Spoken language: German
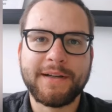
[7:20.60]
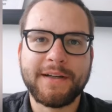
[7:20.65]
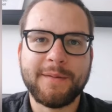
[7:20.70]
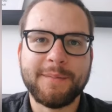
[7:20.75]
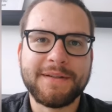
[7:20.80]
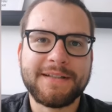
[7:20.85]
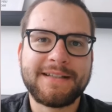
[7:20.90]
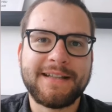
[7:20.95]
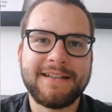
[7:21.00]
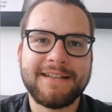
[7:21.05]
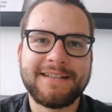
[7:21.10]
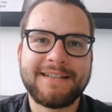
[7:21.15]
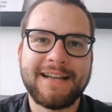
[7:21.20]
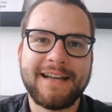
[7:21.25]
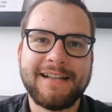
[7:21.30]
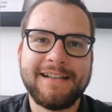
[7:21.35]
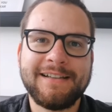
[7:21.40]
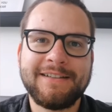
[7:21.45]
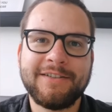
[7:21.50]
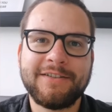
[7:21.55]
Name ist Dennis
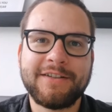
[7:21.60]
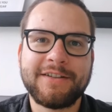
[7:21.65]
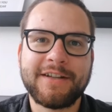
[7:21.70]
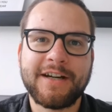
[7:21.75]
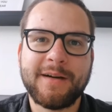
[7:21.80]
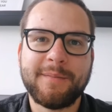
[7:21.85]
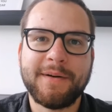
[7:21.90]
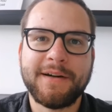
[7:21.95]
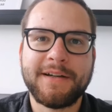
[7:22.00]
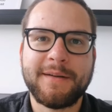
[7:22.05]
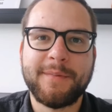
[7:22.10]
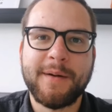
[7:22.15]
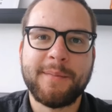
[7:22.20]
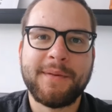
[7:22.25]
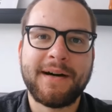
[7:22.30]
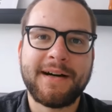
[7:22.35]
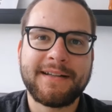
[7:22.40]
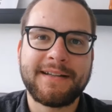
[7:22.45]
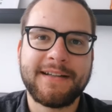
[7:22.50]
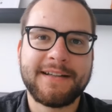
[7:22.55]
Held und ich arbeite beim
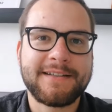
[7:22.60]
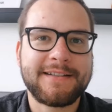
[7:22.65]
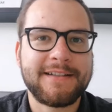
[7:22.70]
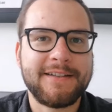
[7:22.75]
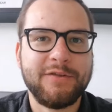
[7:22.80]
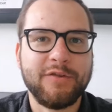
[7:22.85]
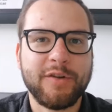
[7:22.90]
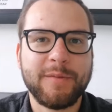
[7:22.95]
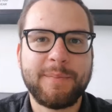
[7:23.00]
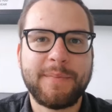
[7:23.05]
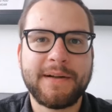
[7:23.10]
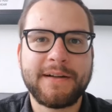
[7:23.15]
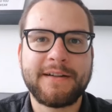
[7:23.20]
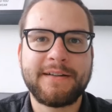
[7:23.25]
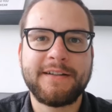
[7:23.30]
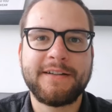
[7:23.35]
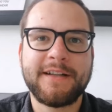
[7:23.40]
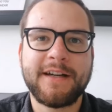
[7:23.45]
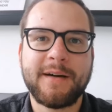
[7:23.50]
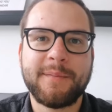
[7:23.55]
ADAC Nordbayern in
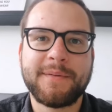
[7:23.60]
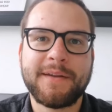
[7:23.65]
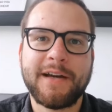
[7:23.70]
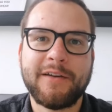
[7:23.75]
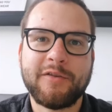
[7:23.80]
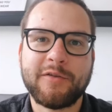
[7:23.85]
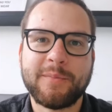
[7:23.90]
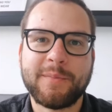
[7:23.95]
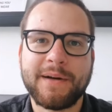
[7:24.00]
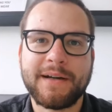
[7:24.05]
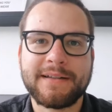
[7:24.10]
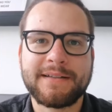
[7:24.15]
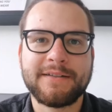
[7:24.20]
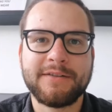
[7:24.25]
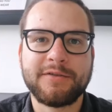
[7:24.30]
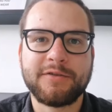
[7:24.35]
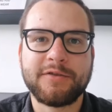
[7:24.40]
der Abteilung Presse und